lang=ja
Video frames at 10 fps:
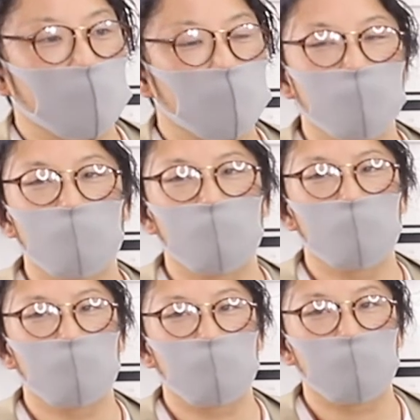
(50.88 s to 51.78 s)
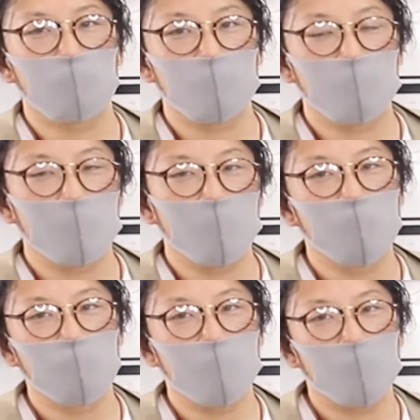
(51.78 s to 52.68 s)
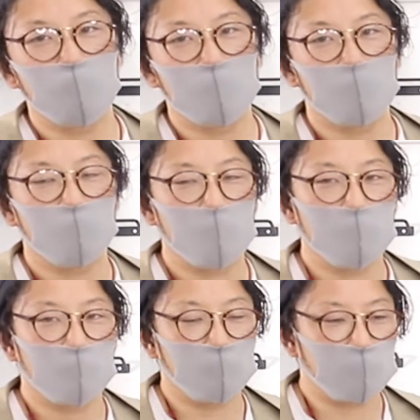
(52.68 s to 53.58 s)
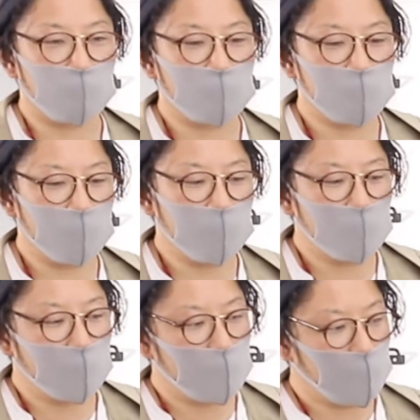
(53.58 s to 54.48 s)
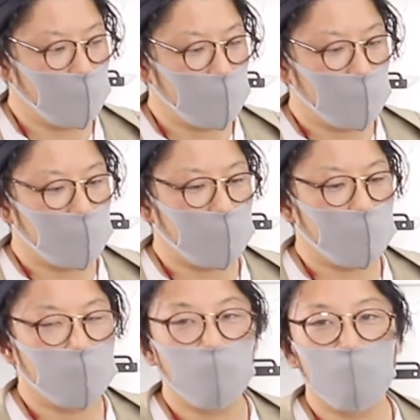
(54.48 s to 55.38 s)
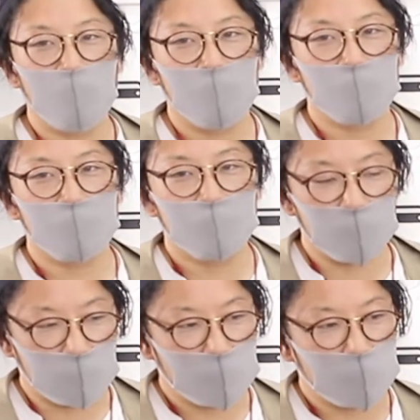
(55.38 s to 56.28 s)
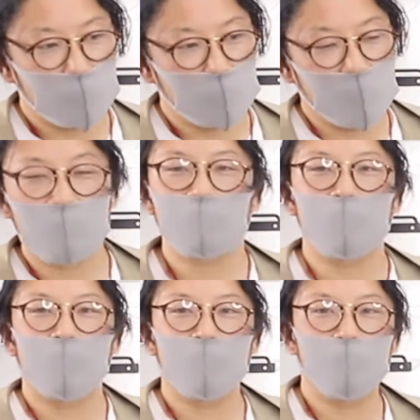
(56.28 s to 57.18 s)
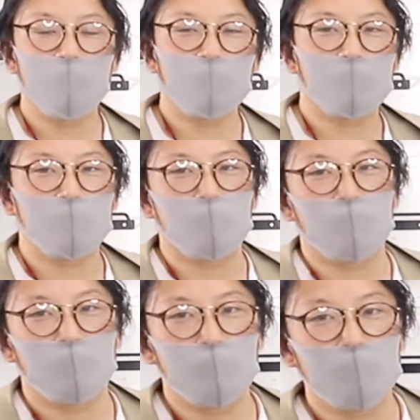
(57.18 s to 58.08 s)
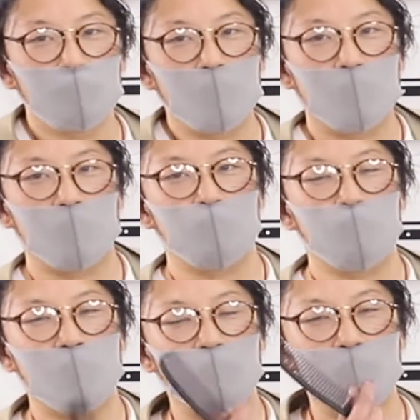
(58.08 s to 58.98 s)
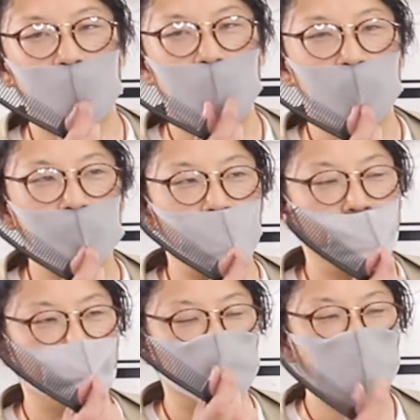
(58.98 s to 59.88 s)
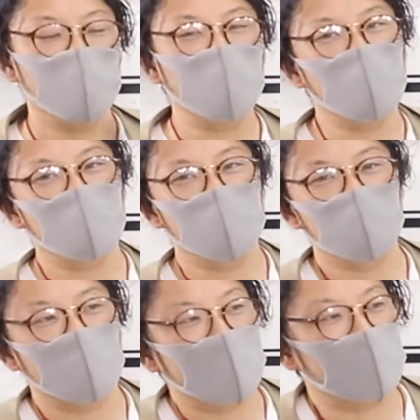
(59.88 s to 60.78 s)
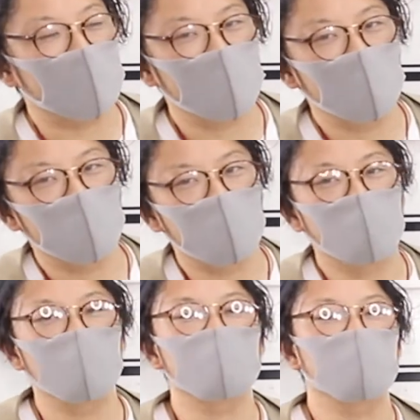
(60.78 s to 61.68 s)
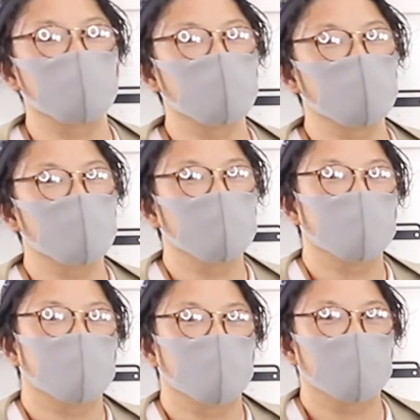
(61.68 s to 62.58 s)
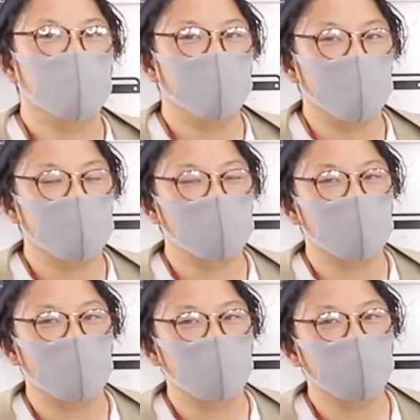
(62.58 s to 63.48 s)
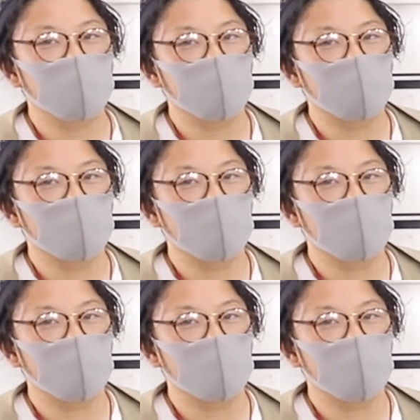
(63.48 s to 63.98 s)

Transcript: というところですね球体として捉えるというところですね。えー、ノンベーシックベーシックはいらないよっていうことを、まあ、前々からもう何年も10年ぐらい以上前からね言ってるんですけど、えー、ベーシックがあることによっ